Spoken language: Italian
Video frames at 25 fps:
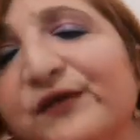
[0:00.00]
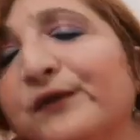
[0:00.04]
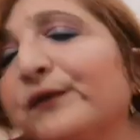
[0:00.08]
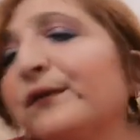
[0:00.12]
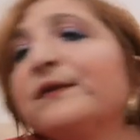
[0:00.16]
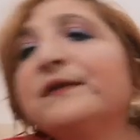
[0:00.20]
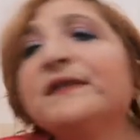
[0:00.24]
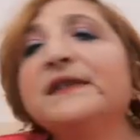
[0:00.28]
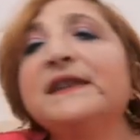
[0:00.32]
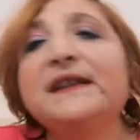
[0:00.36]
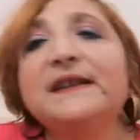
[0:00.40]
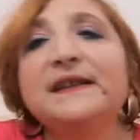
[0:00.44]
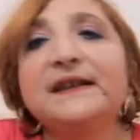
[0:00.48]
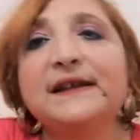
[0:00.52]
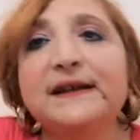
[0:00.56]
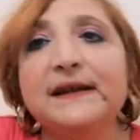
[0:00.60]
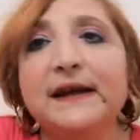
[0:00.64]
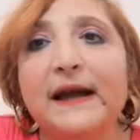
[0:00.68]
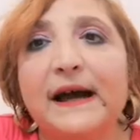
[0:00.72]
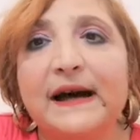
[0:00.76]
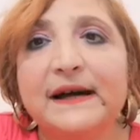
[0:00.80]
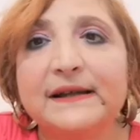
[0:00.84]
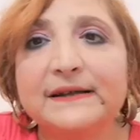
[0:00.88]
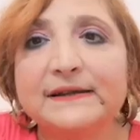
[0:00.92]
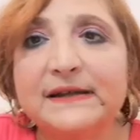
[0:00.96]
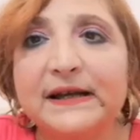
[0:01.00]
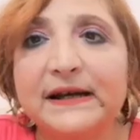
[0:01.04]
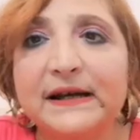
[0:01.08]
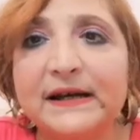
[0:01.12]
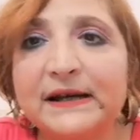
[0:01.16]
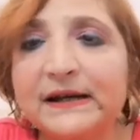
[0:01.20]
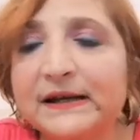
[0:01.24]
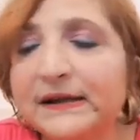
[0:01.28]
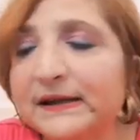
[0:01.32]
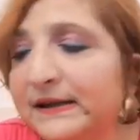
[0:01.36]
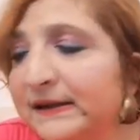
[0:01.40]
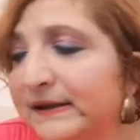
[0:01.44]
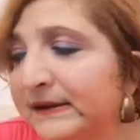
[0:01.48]
sono
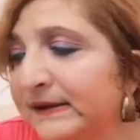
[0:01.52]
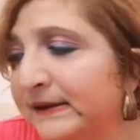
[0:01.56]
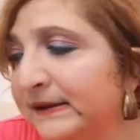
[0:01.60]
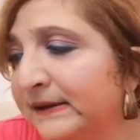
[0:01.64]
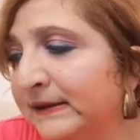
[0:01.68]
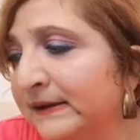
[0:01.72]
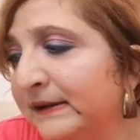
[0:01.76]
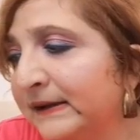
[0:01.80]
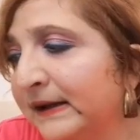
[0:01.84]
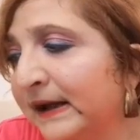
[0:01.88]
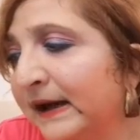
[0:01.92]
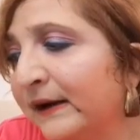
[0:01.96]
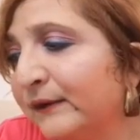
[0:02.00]
dedicata eh,